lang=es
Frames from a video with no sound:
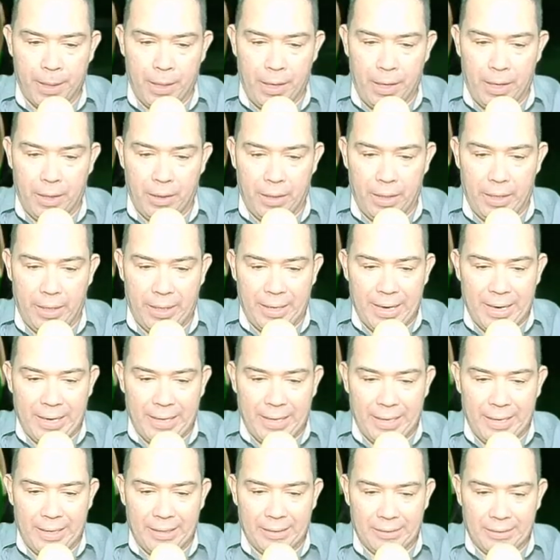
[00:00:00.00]
indica
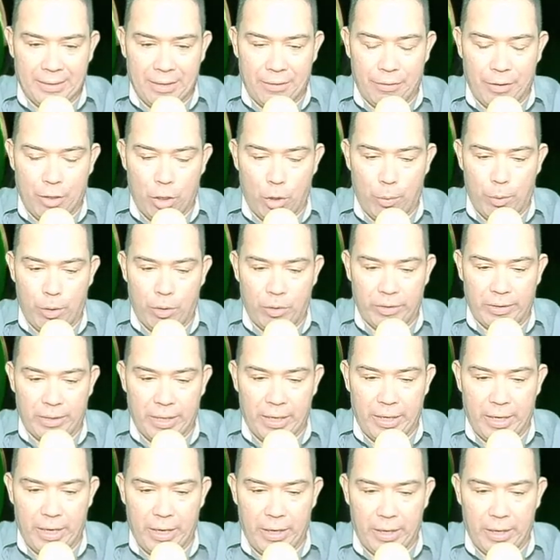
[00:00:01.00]
que este fenómeno estaría